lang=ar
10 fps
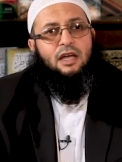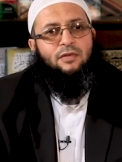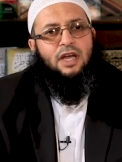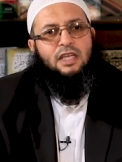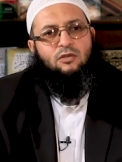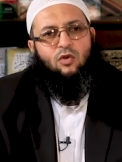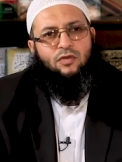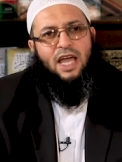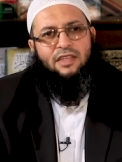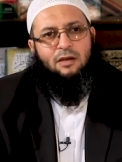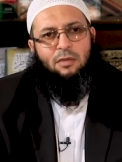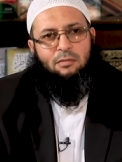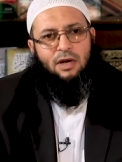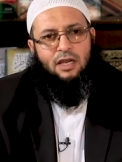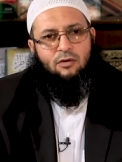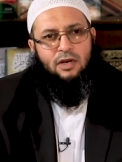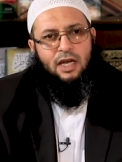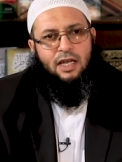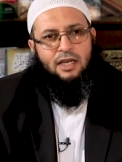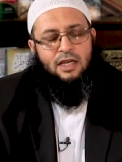فيدخل في هذا الباب على كل
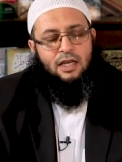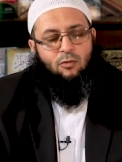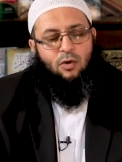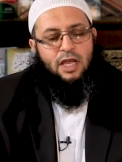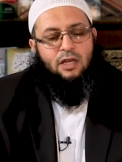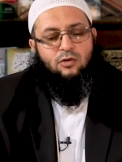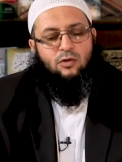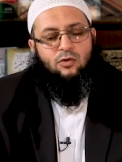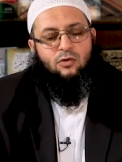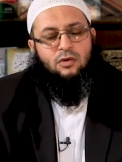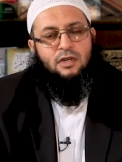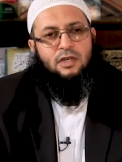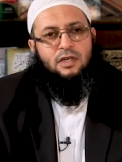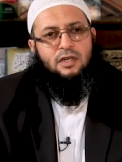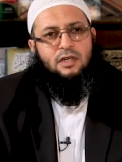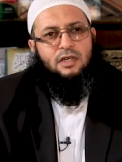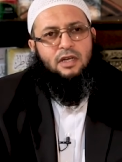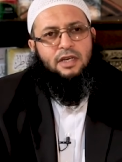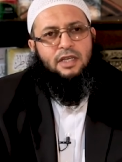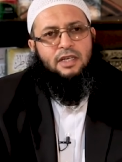حال ولا يجوز آه،
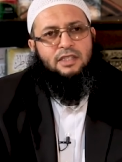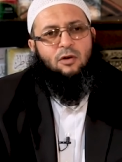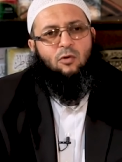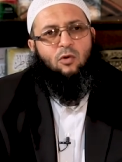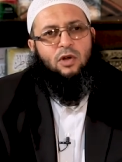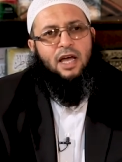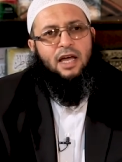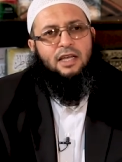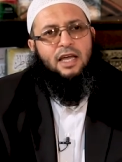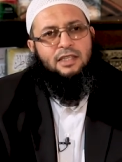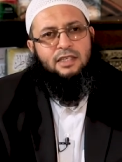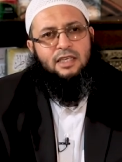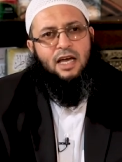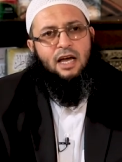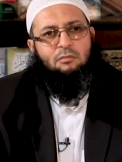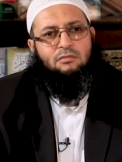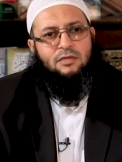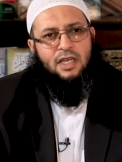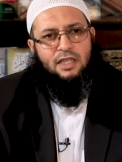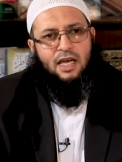يعني إعطاؤه كهدية أم
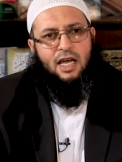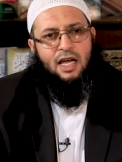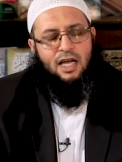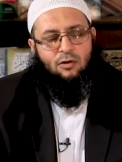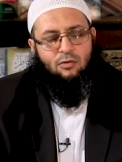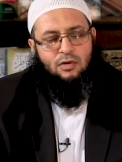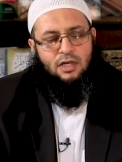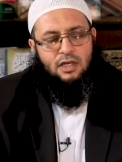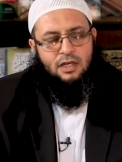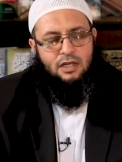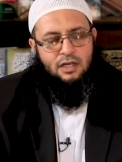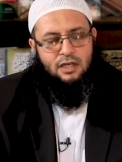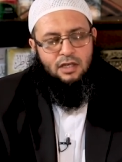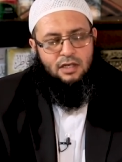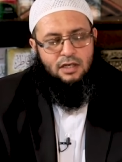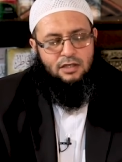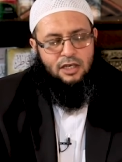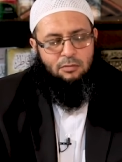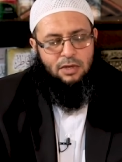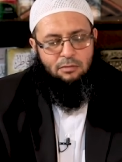صدقة أو آه،
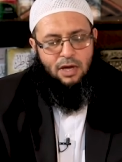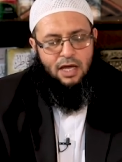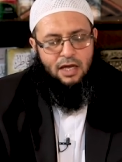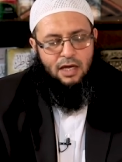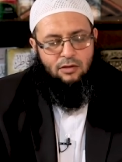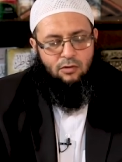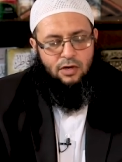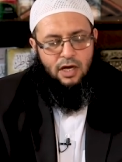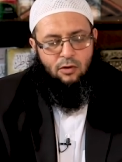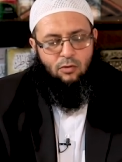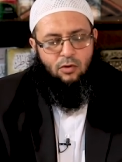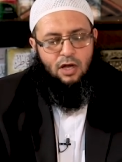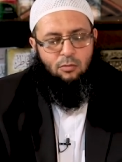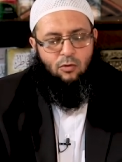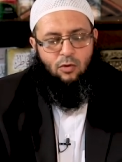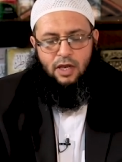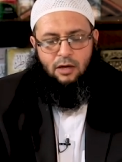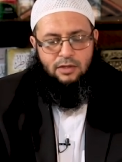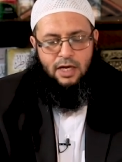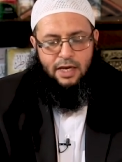شيء مما قد قلناه قبل
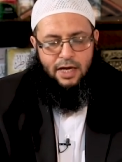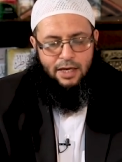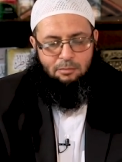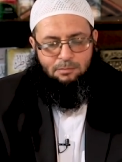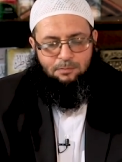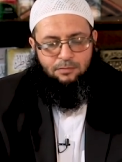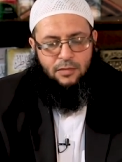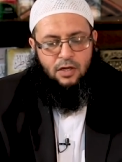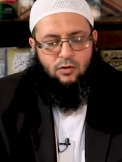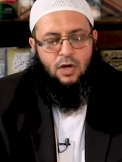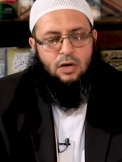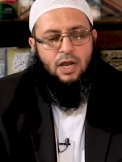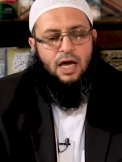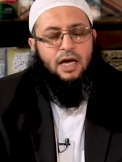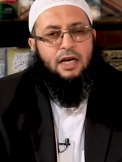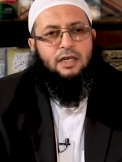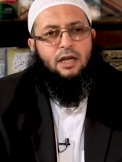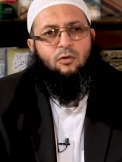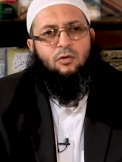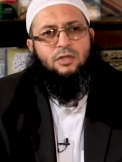والله تعالى أعلم سؤال آخر
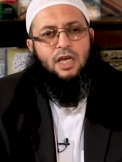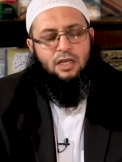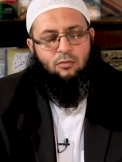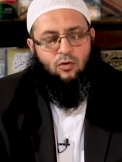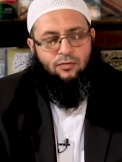يقول صاحبه